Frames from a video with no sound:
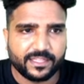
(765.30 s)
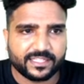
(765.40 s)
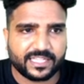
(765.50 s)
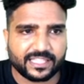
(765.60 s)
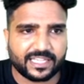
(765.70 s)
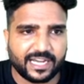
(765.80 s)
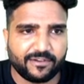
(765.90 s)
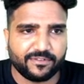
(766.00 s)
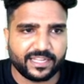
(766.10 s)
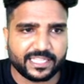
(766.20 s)
सत्रह
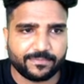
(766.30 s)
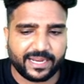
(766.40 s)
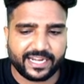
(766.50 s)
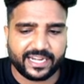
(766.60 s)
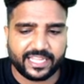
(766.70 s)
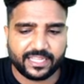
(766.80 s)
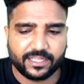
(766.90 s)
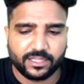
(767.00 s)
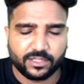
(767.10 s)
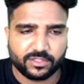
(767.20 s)
उन्नीस बाई डी
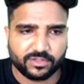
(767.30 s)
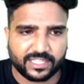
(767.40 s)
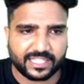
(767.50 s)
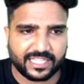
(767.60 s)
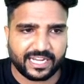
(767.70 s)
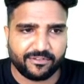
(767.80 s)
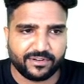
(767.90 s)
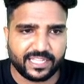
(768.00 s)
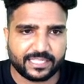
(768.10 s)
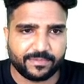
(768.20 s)
तो सत्रह
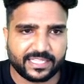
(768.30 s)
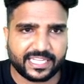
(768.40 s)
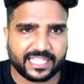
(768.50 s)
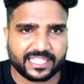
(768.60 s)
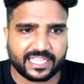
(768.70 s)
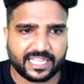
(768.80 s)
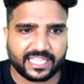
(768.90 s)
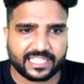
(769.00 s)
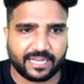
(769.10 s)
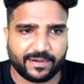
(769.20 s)
उन्नीस में कि,
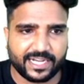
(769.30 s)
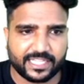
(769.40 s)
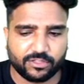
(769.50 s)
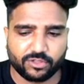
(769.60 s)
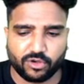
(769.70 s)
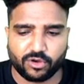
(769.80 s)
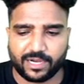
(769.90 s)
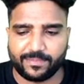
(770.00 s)
किसका भाग दे दो दो का